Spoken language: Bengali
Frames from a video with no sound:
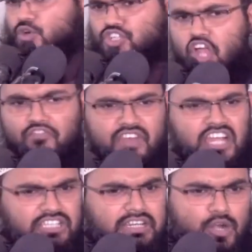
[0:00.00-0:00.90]
কারণে
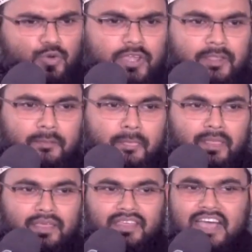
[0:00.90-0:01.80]
সন্ত্রাসের কারণে
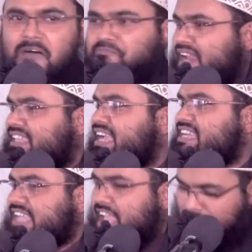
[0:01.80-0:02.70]
আপনারা
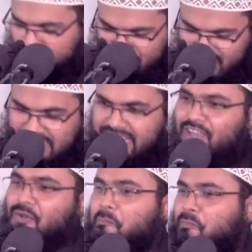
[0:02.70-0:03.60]
দেখেছেন
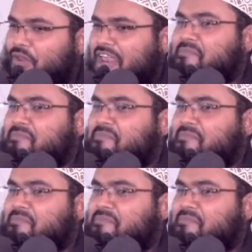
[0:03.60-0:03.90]
সেই রূপপুরের